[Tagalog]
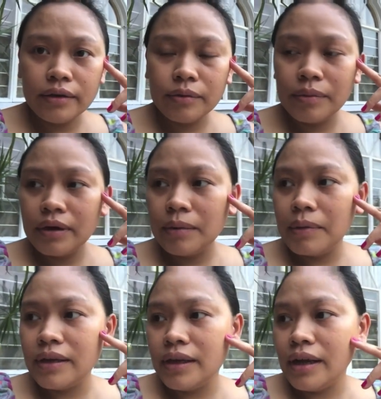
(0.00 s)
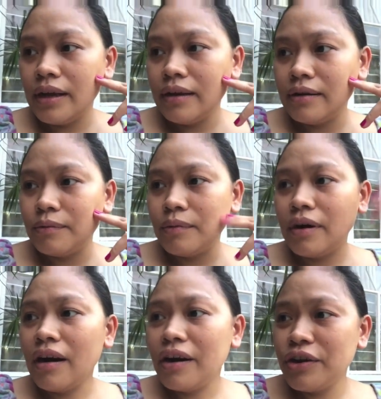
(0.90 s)
Ano ba naman yan?
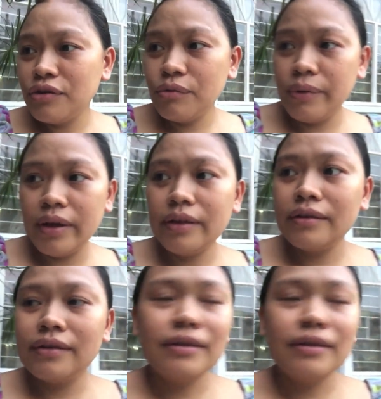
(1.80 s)
Where are you, wind?